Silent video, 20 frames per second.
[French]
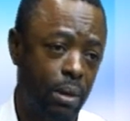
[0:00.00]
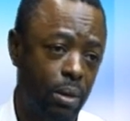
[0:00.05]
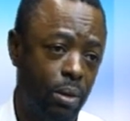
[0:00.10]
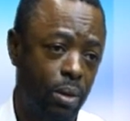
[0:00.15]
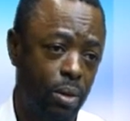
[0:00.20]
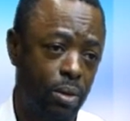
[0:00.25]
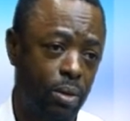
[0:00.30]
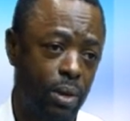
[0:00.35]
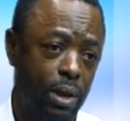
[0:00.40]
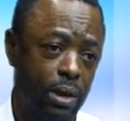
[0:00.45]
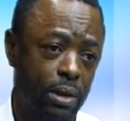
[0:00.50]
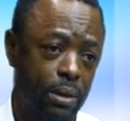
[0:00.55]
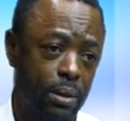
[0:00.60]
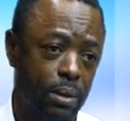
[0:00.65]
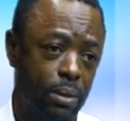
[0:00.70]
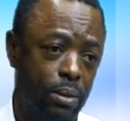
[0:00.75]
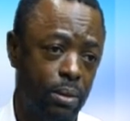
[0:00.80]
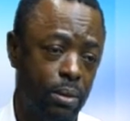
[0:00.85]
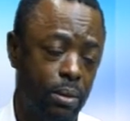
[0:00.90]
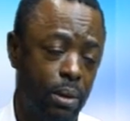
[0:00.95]
l'ordonnance
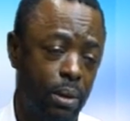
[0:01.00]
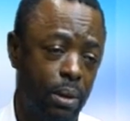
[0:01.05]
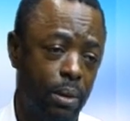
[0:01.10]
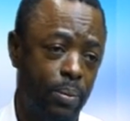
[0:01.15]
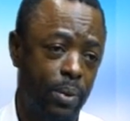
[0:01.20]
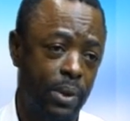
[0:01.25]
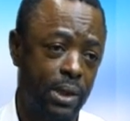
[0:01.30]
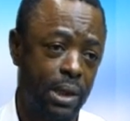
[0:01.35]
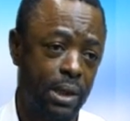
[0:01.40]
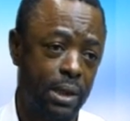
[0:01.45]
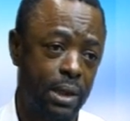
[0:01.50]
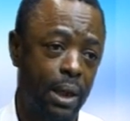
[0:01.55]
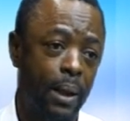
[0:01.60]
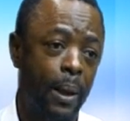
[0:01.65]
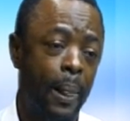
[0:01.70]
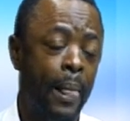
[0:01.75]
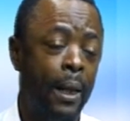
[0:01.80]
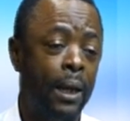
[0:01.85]
euh, présidentielle.